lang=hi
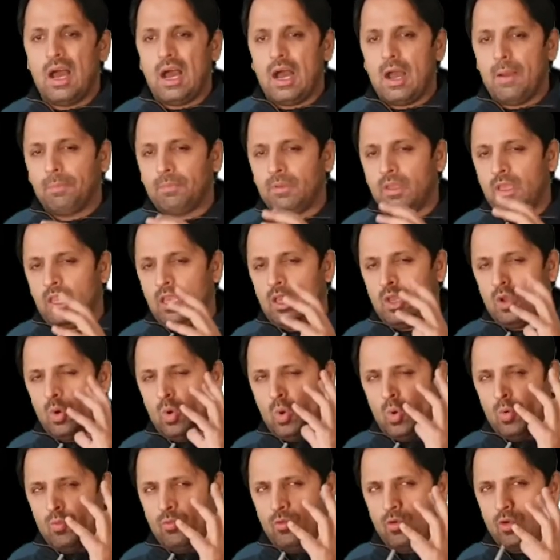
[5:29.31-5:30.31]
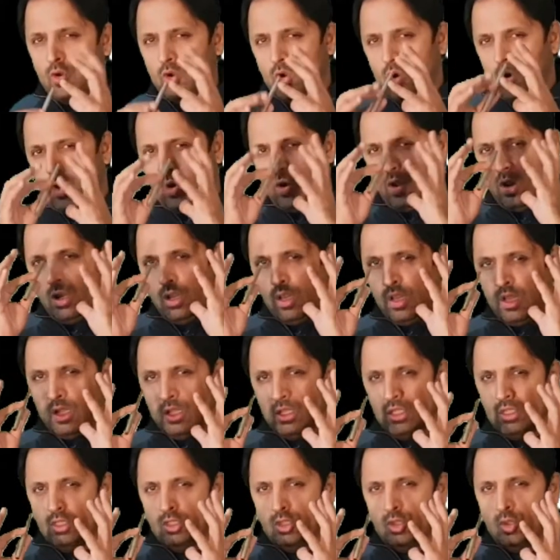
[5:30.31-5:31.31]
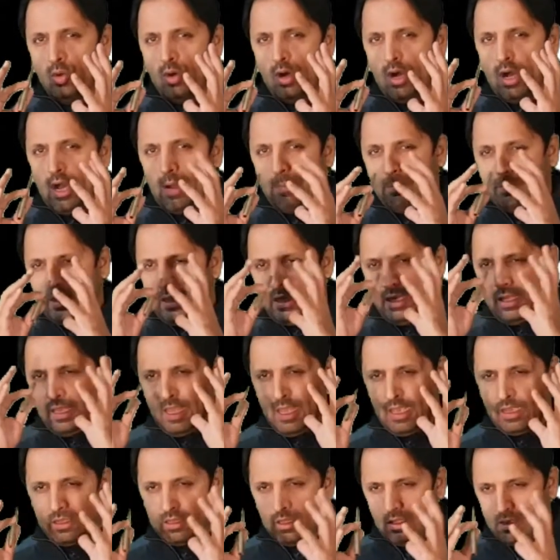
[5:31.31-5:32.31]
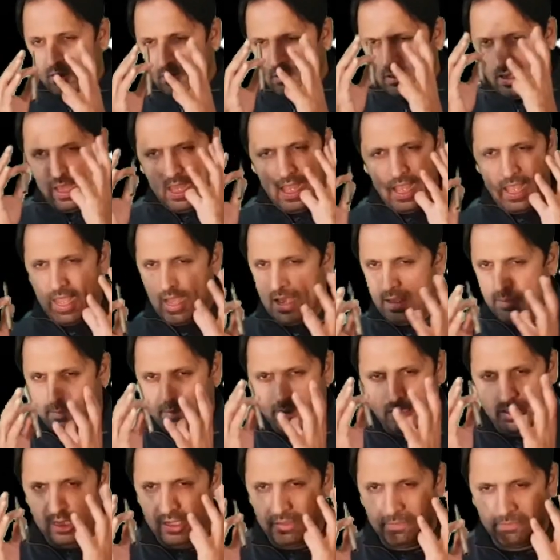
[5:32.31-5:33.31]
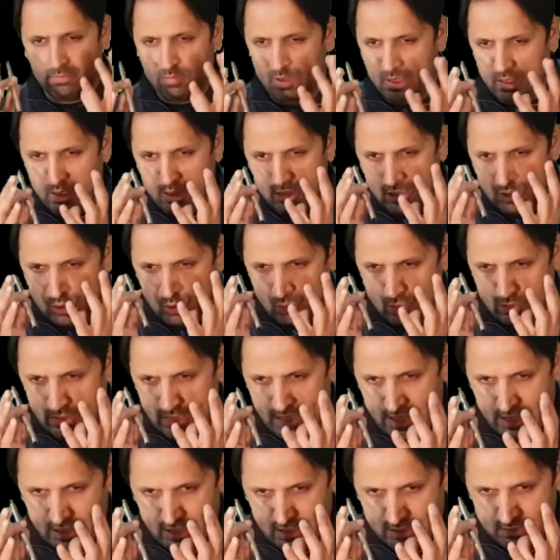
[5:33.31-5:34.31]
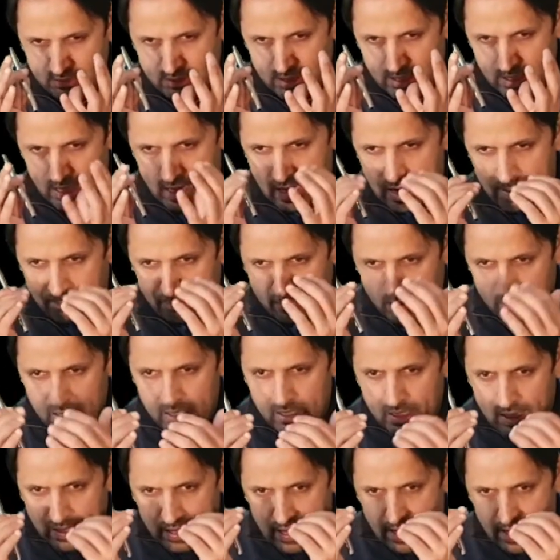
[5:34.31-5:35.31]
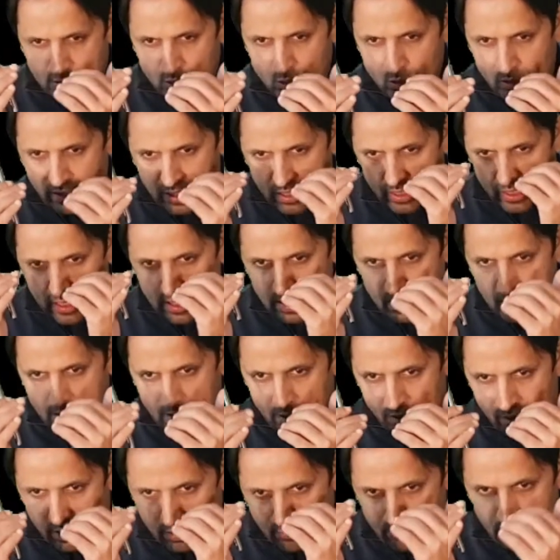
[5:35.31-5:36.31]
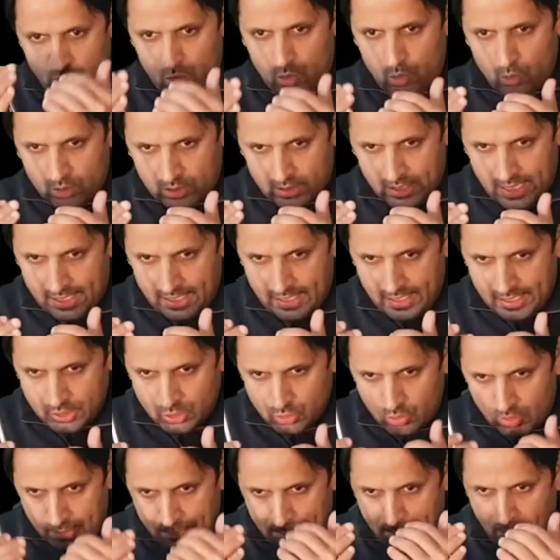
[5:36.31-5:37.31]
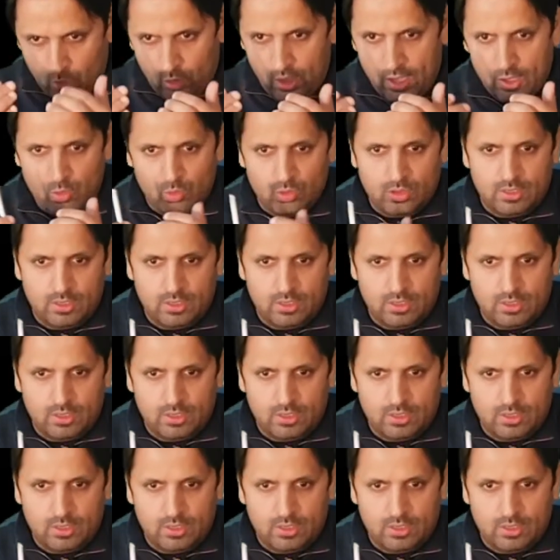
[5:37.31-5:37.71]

आपकी ओवरऑल जो आपकी एक है मतलब जो देखने से आप एक जो इंटरव्यूर होता है या जो एम्प्लॉयर